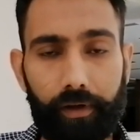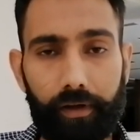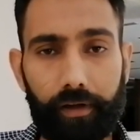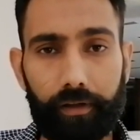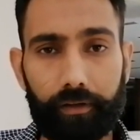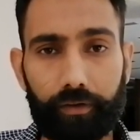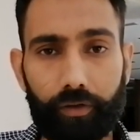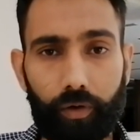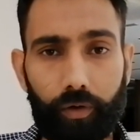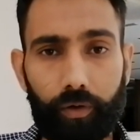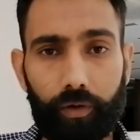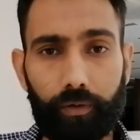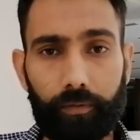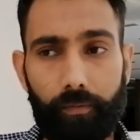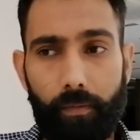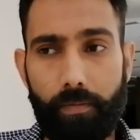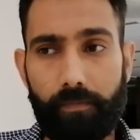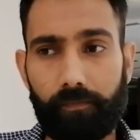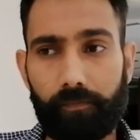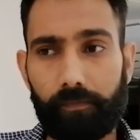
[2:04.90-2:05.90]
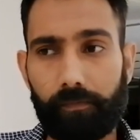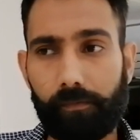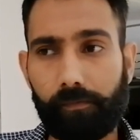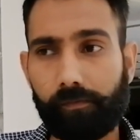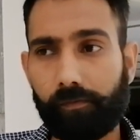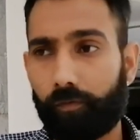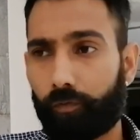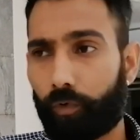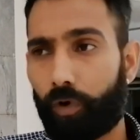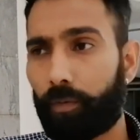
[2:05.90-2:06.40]
तो
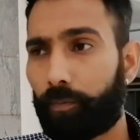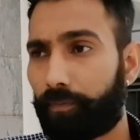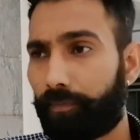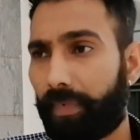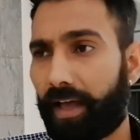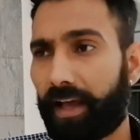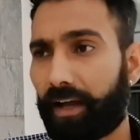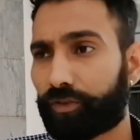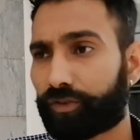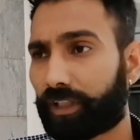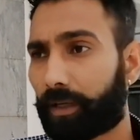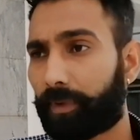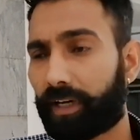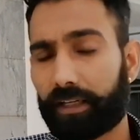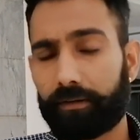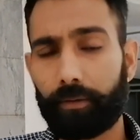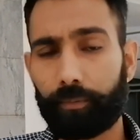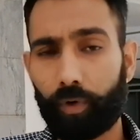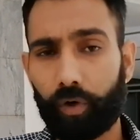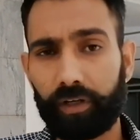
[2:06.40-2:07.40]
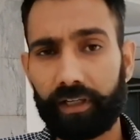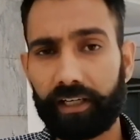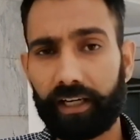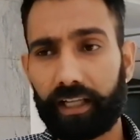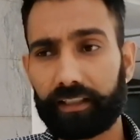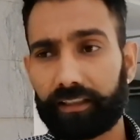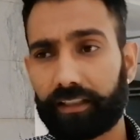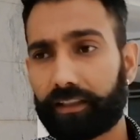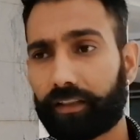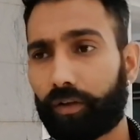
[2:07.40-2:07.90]
वो मैं उसके बारे में बोल नहीं रहा
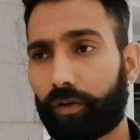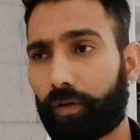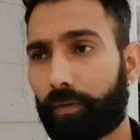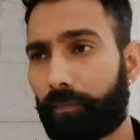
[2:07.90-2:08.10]
था तो